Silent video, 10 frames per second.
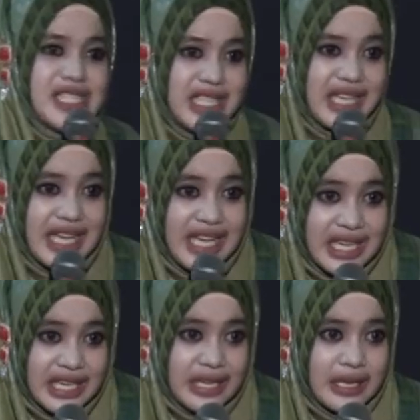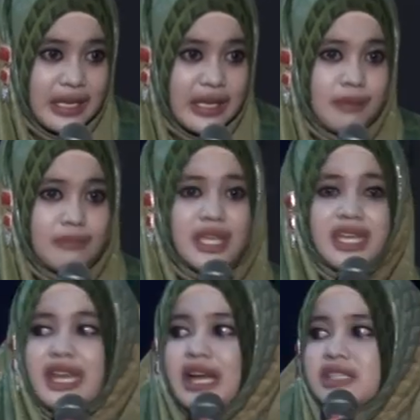ngaji nggih.
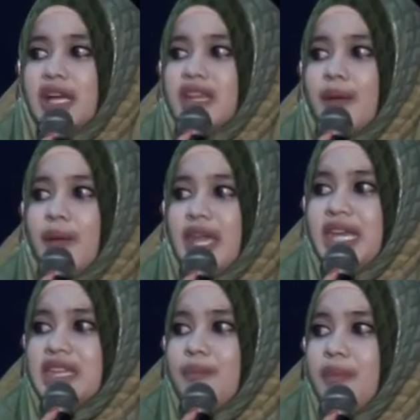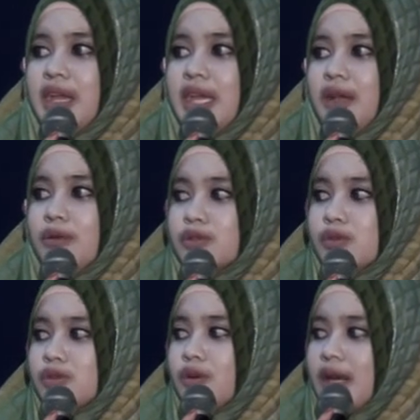Mriki ada TPK-TPK
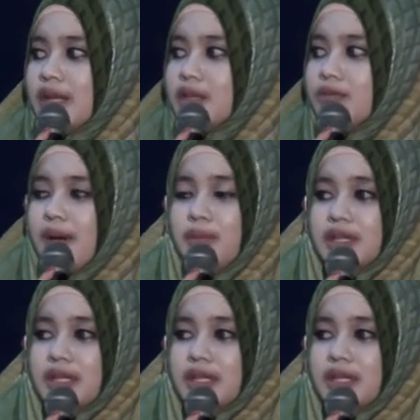khusus orang tua